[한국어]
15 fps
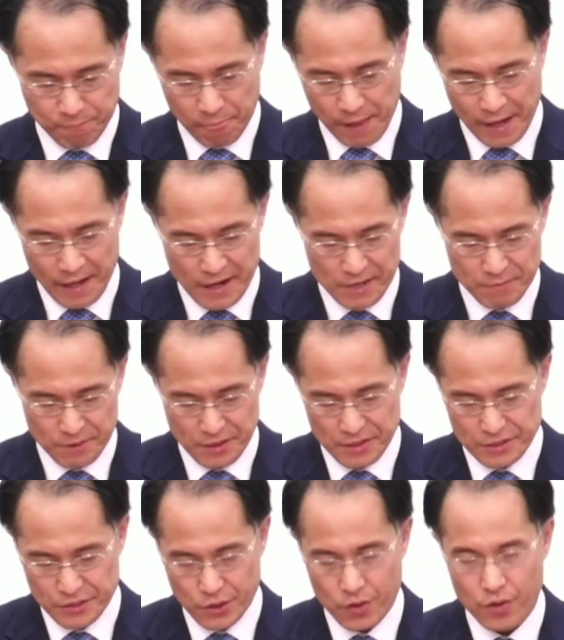
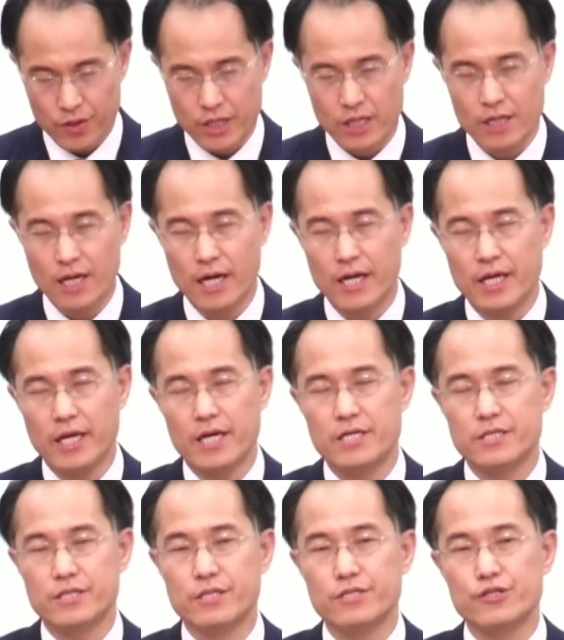하나님께서 인간에게
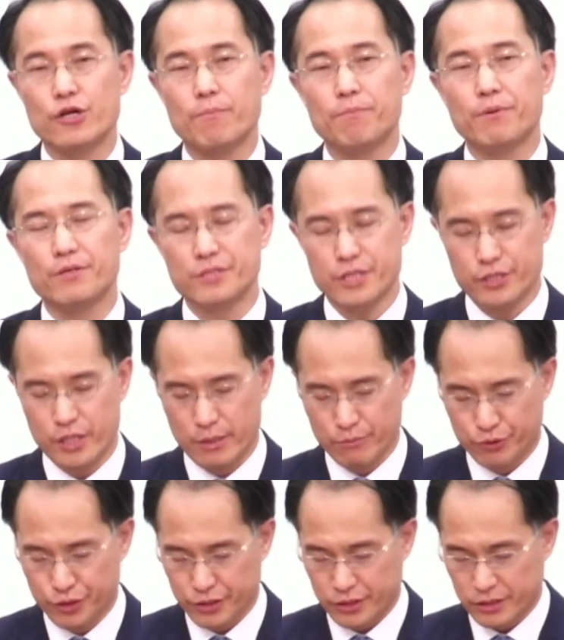하신 첫 번째
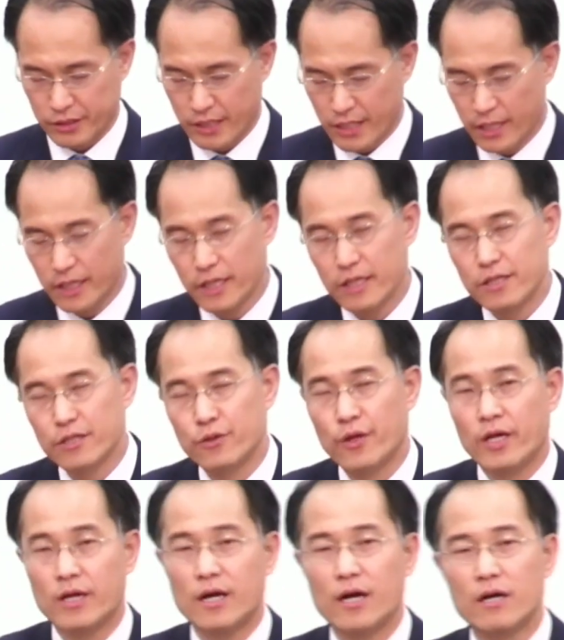질문은
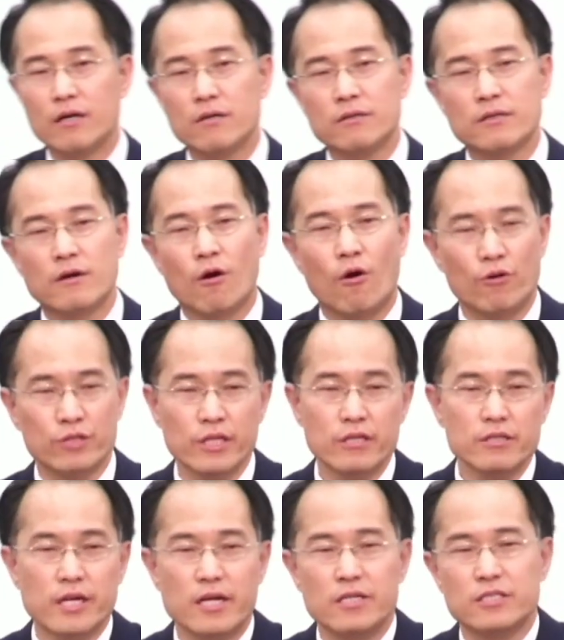내가 어디
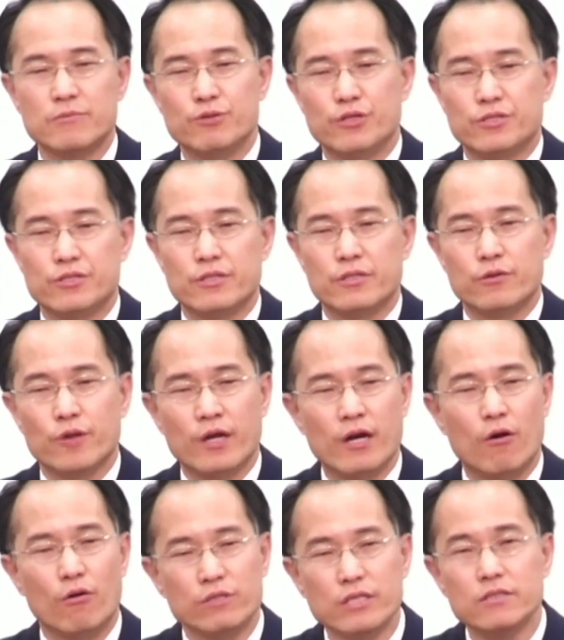있느냐라는 질문이었어요. 내가
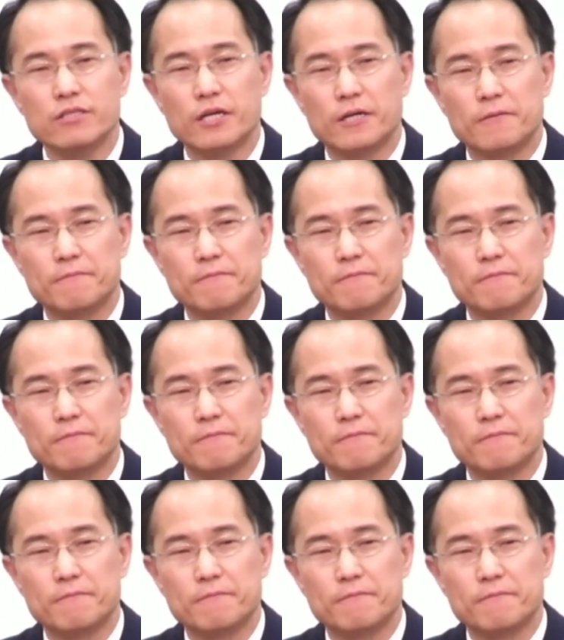어디 있느냐.